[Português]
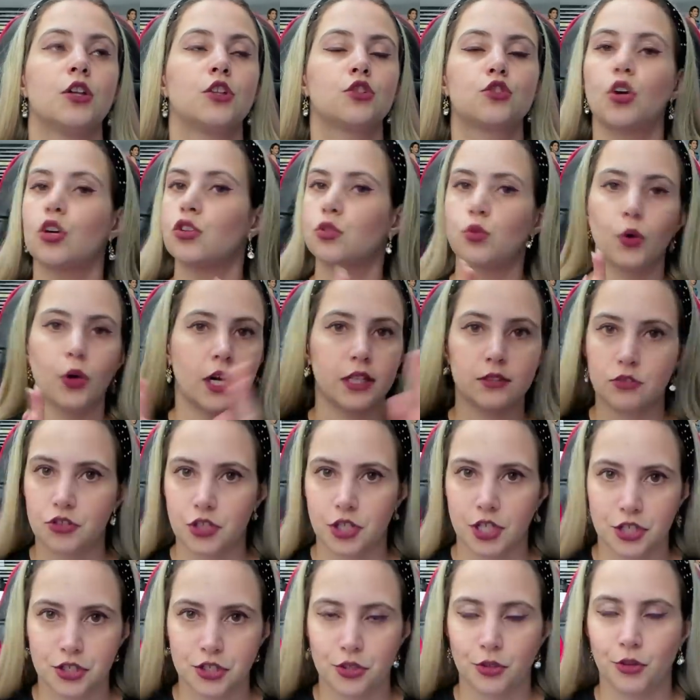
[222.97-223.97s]
Todo ano,
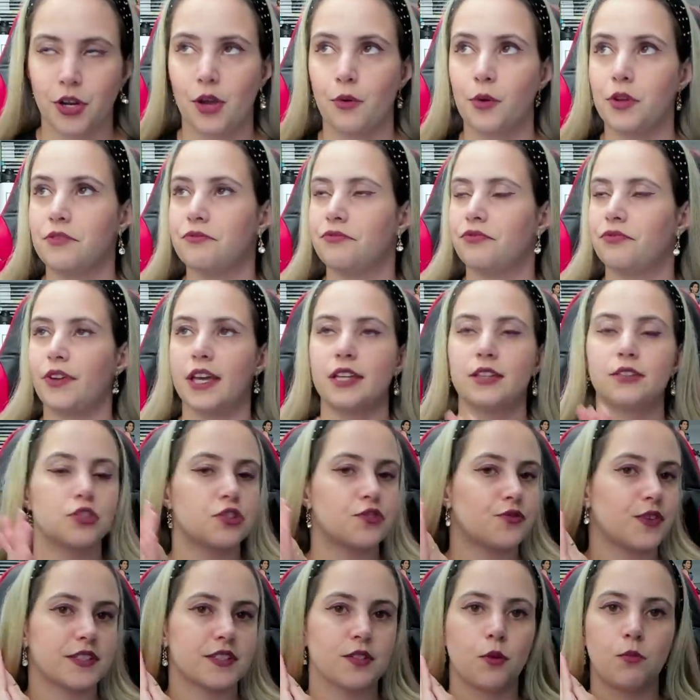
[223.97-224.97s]
gente, eu, eu invento
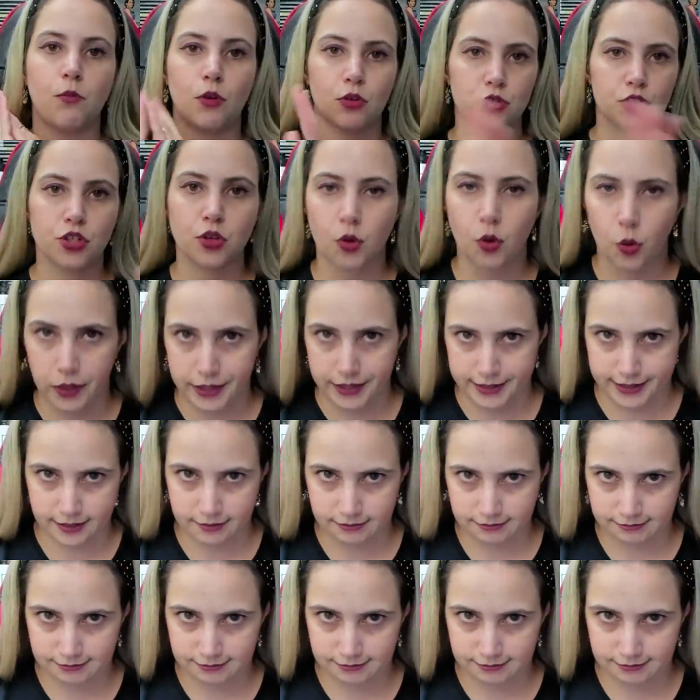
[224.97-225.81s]
de fazer um monte de coisa